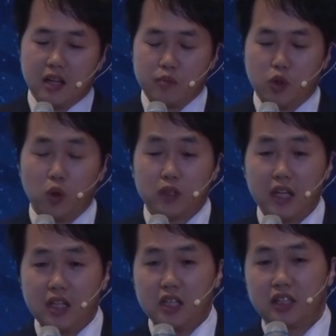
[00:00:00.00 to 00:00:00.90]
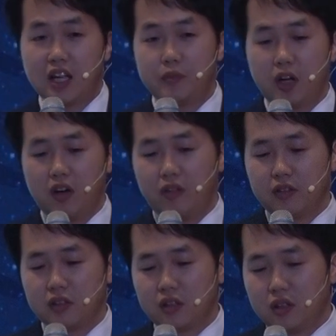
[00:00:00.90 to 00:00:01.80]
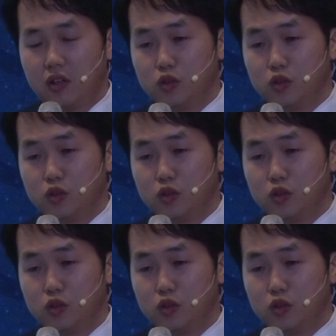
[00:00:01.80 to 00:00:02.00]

블록체인이 있다면 어,